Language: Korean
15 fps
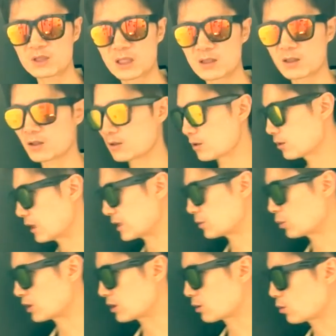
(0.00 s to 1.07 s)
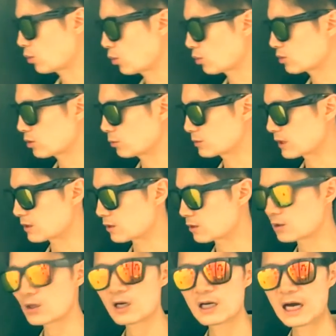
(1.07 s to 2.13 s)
잘생겨서 다시 보니까 코를 너무 잘생겨서